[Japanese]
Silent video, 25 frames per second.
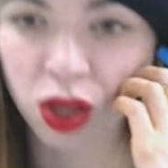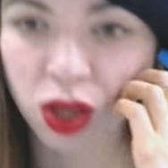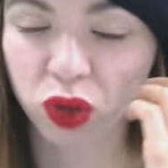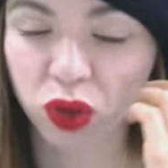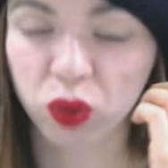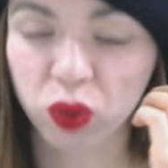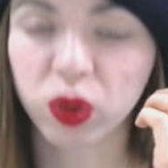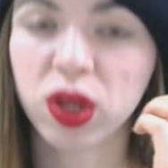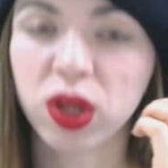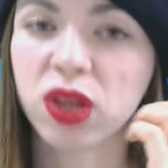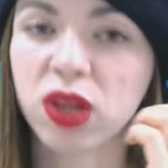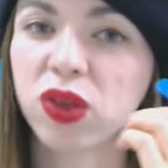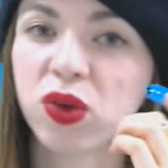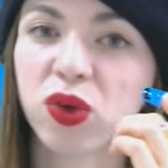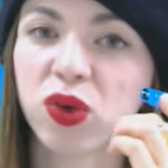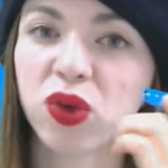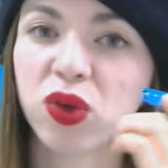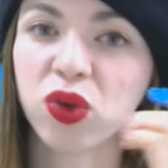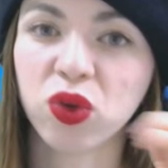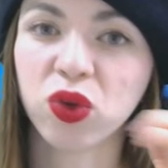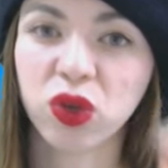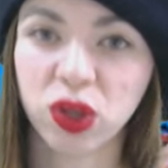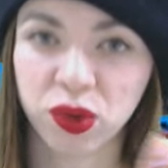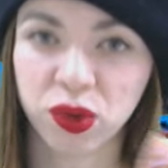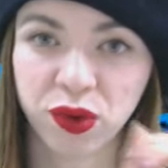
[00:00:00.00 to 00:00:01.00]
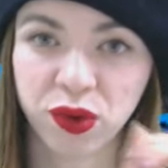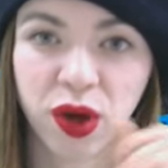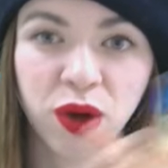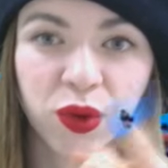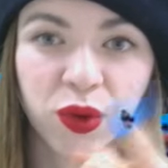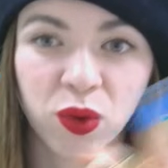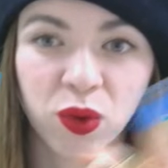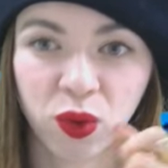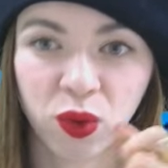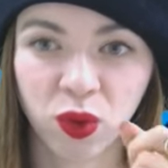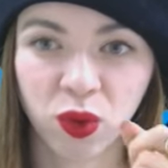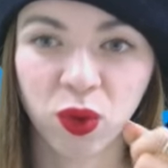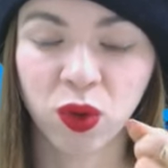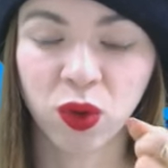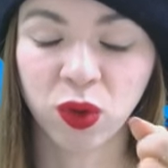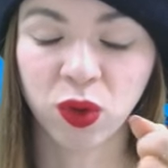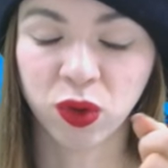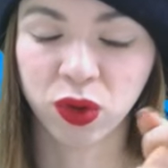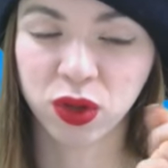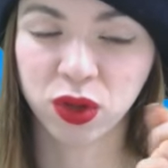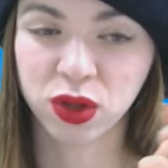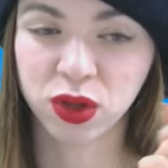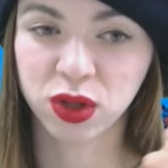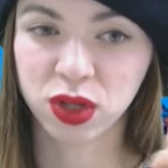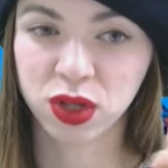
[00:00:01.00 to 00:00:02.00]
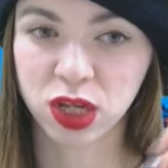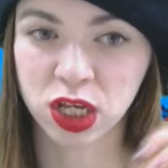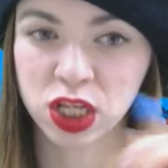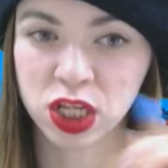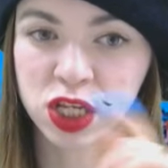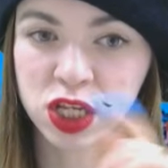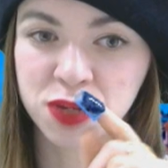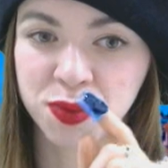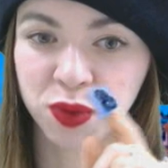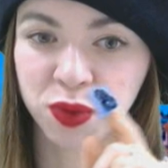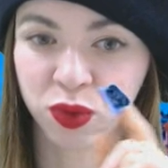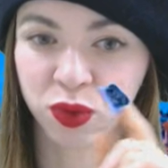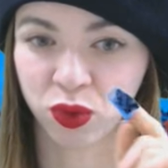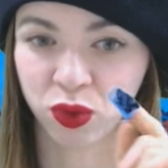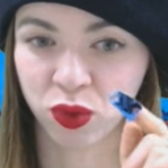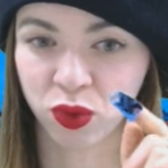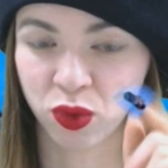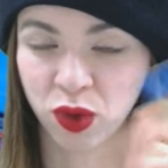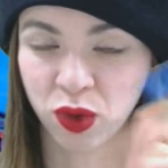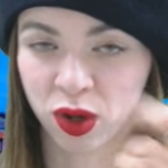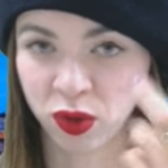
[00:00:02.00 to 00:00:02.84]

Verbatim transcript: トレンドの時はこの一目と